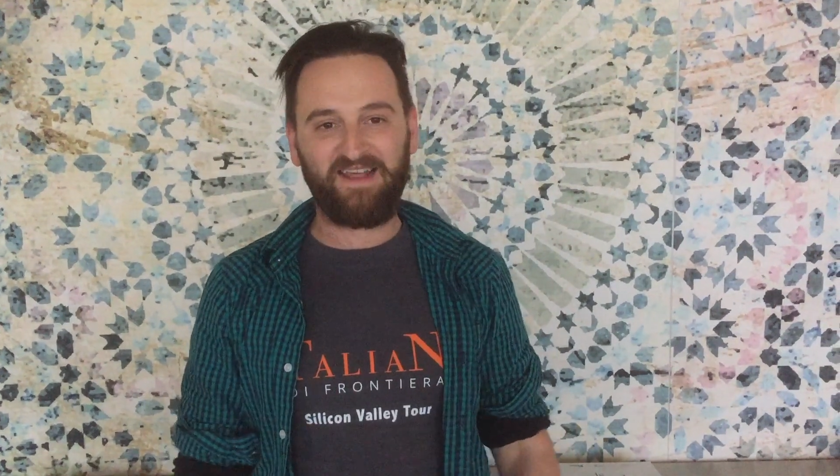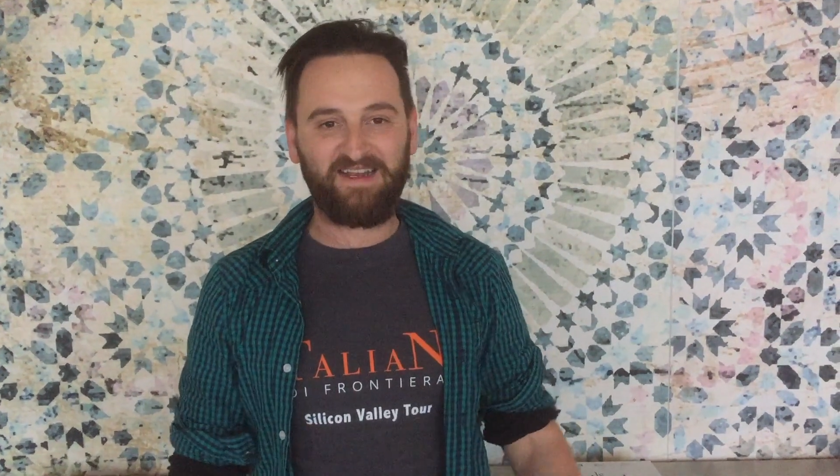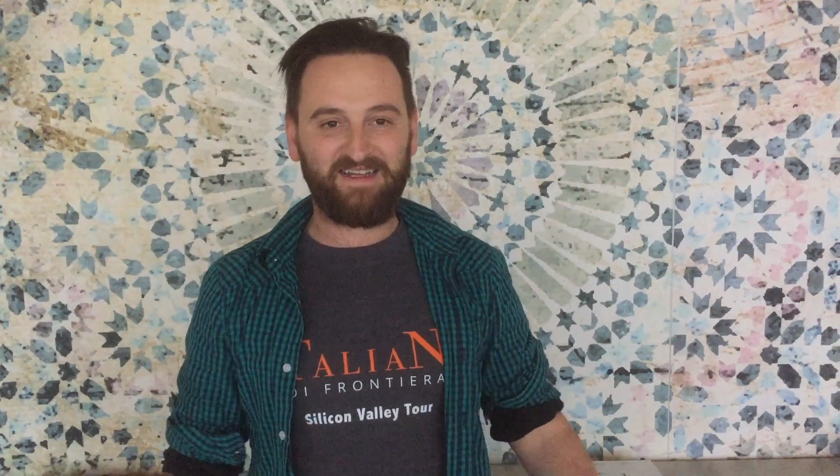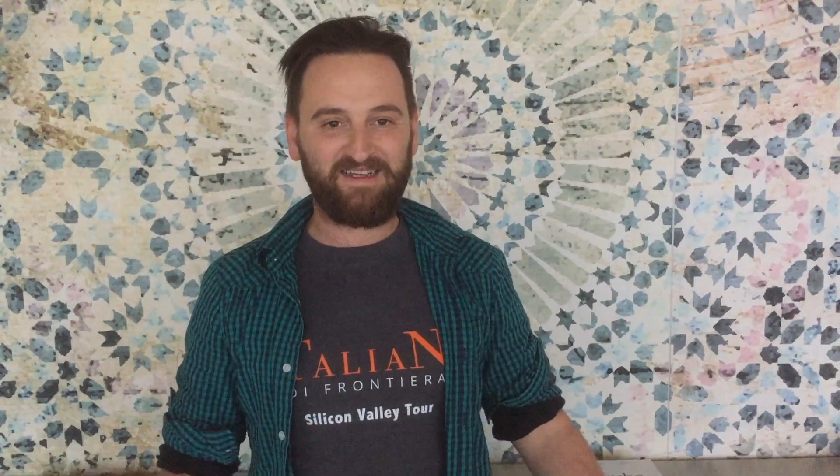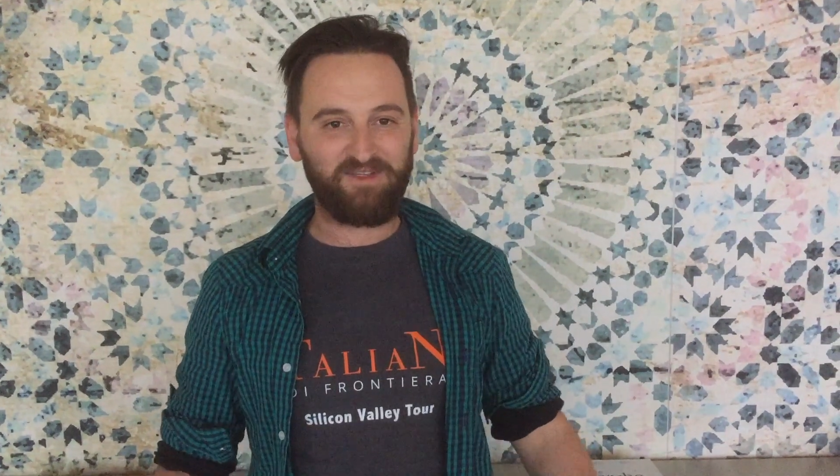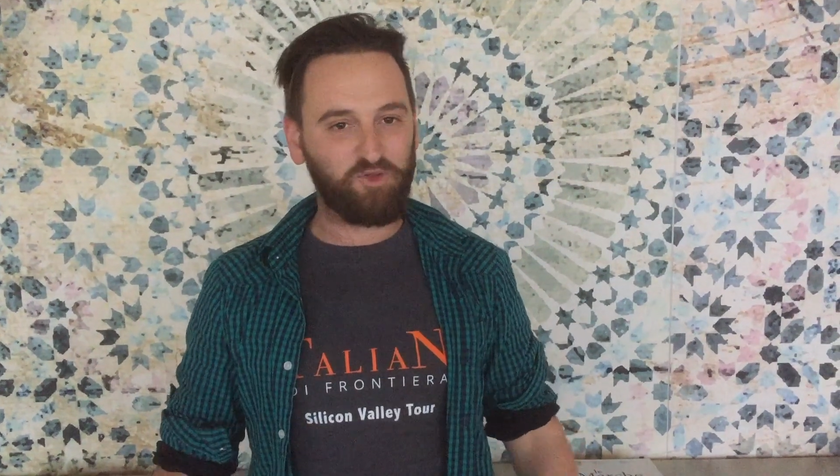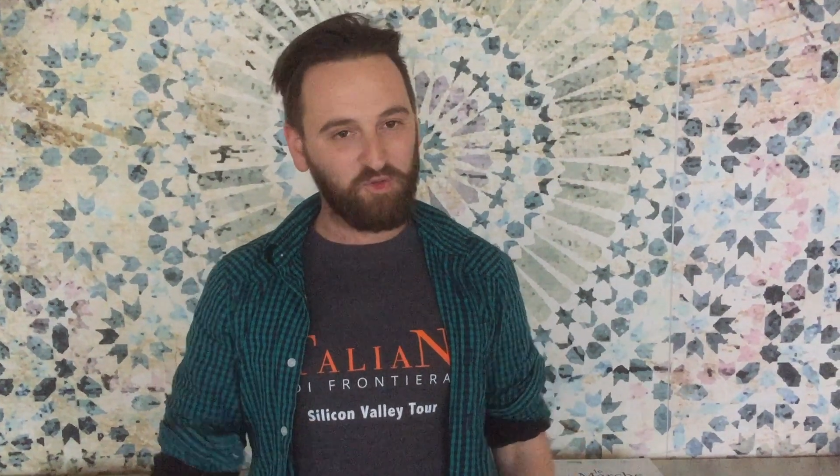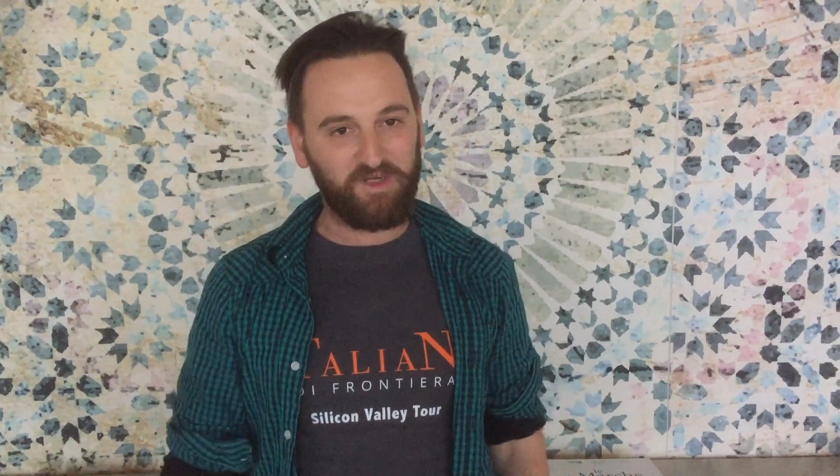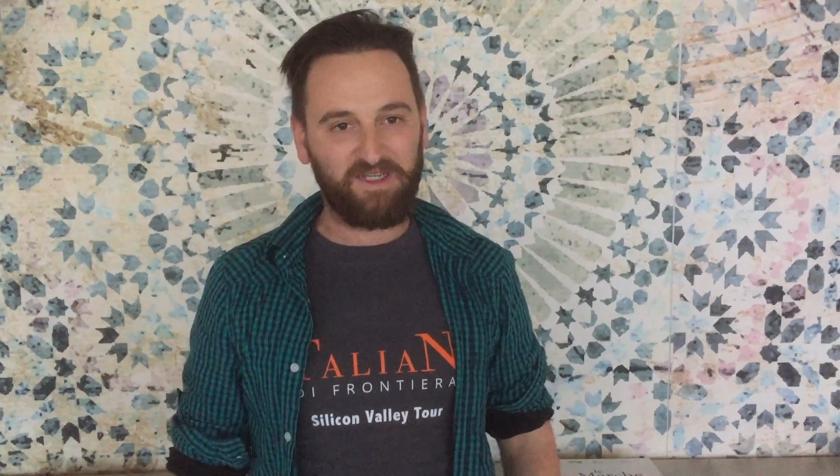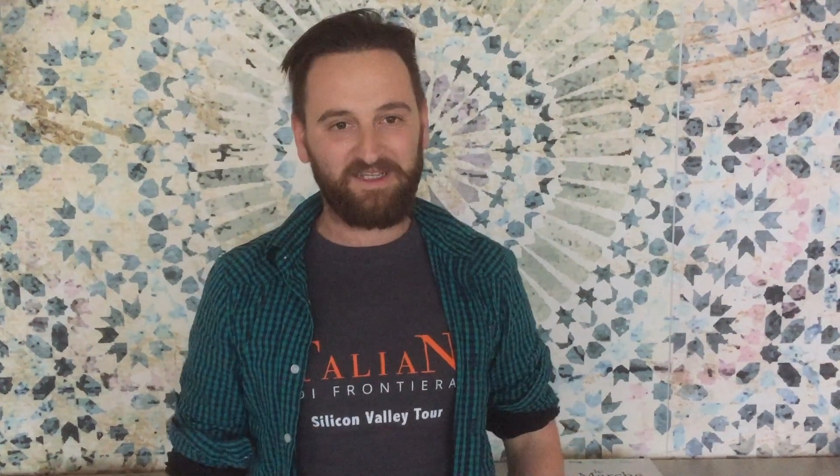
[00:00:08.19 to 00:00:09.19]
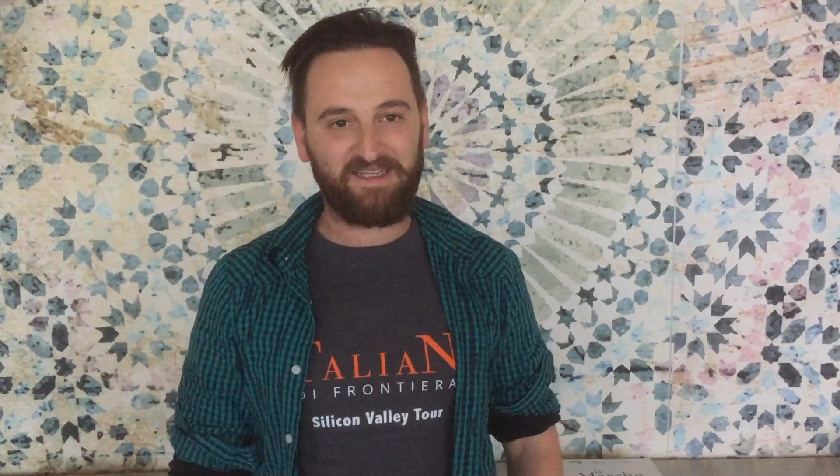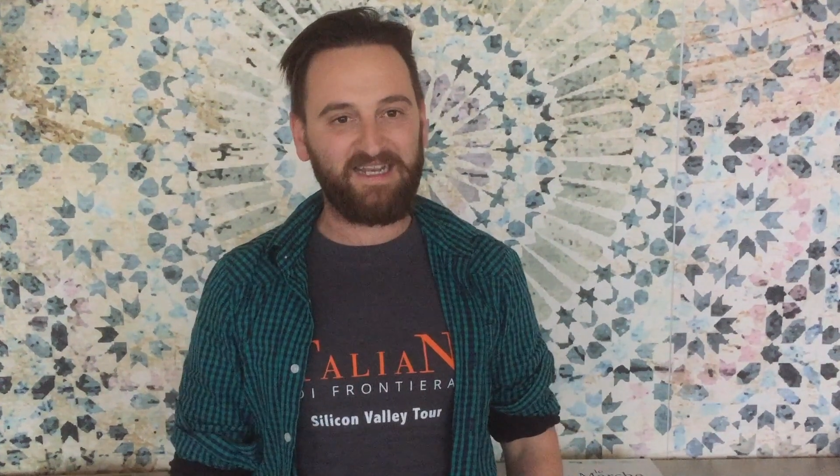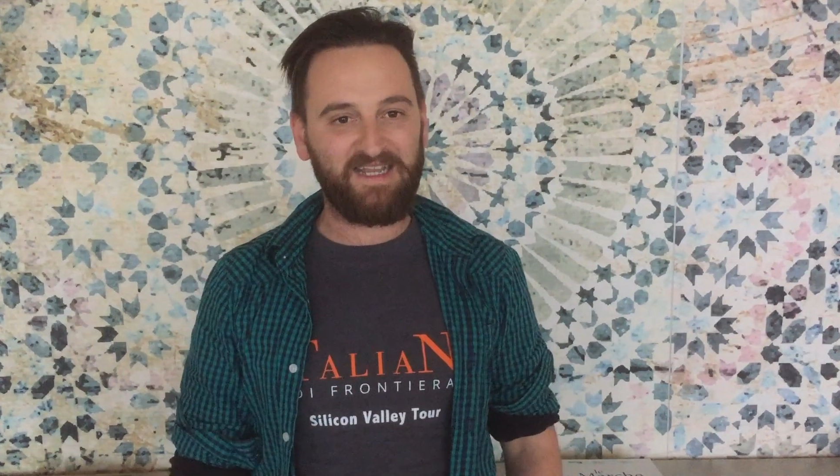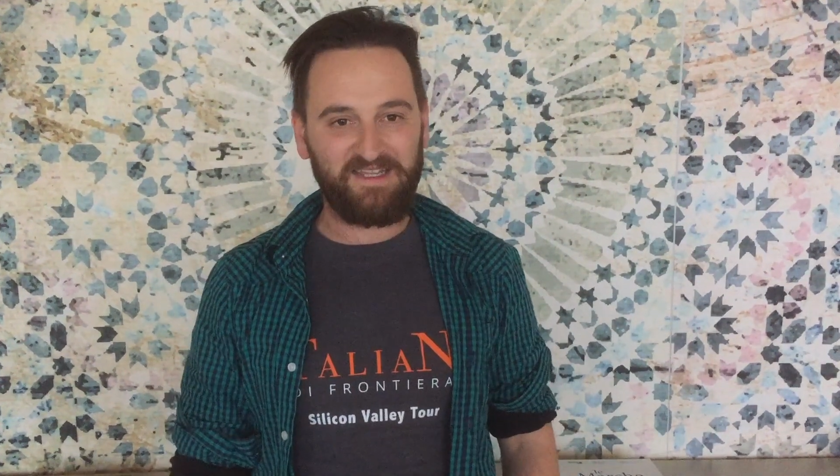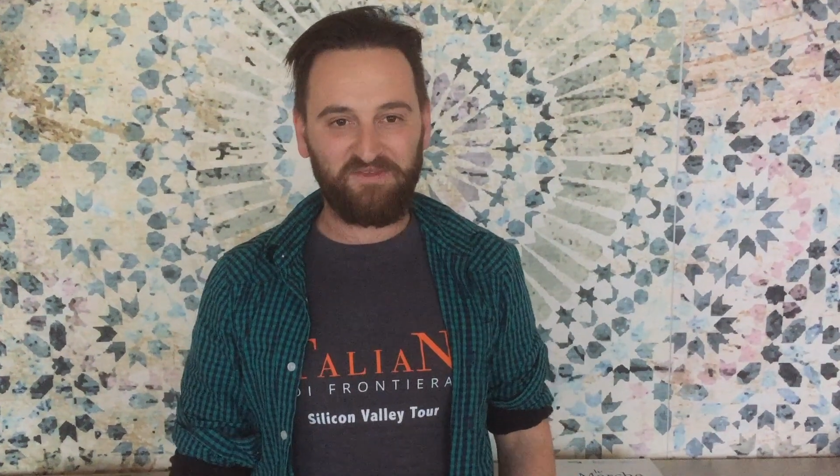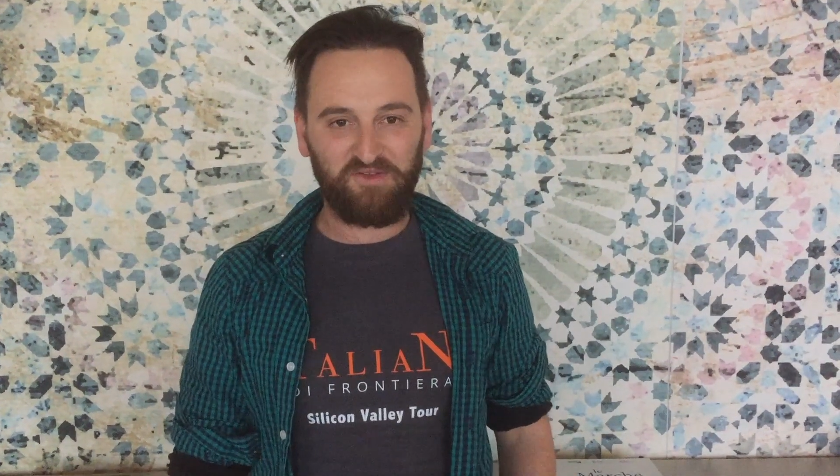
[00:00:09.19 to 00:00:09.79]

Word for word: dal tour Italiani di